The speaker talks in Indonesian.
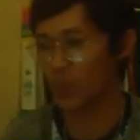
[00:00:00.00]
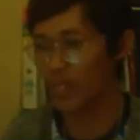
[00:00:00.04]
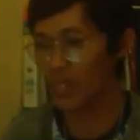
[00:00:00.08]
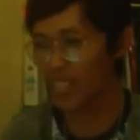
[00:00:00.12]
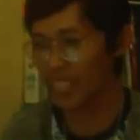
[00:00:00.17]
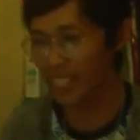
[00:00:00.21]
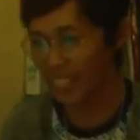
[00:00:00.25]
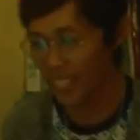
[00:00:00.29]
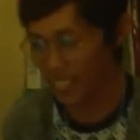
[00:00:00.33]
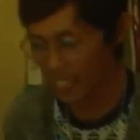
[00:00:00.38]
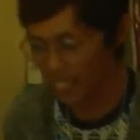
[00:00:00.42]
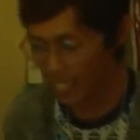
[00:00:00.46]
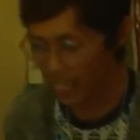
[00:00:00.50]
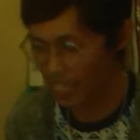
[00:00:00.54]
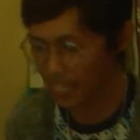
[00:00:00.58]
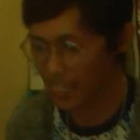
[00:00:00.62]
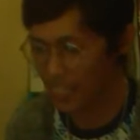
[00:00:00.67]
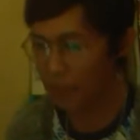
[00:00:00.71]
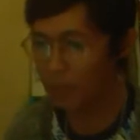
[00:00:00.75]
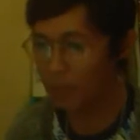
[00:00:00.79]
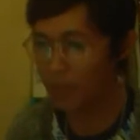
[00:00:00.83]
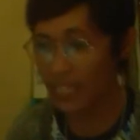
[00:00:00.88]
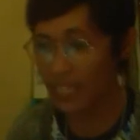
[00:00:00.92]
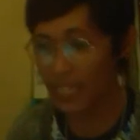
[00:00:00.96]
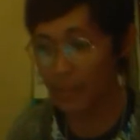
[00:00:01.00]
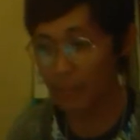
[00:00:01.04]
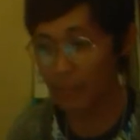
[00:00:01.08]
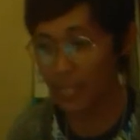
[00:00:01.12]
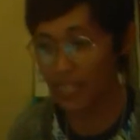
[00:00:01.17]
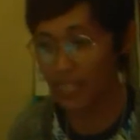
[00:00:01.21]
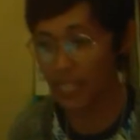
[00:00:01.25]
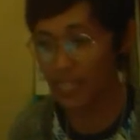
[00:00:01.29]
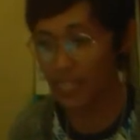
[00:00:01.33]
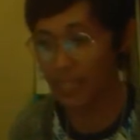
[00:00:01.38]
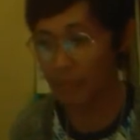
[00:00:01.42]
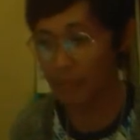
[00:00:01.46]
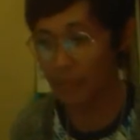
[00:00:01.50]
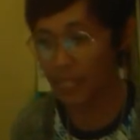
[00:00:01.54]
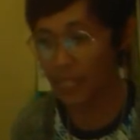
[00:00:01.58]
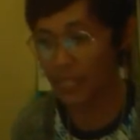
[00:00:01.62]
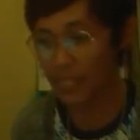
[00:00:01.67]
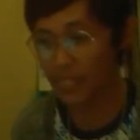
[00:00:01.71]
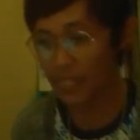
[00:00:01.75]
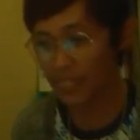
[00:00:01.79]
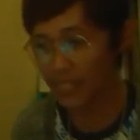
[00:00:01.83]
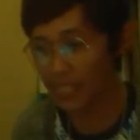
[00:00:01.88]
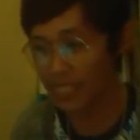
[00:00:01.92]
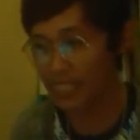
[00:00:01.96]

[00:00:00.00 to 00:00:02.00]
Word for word: Bukankah ini adalah masa-masa di mana